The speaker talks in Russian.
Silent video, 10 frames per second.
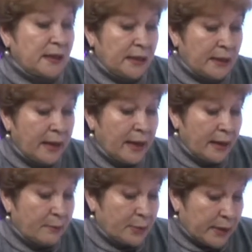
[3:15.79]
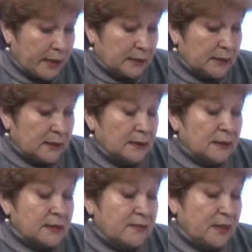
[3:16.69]
и проекта
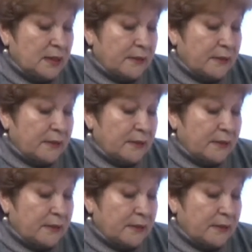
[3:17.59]
развития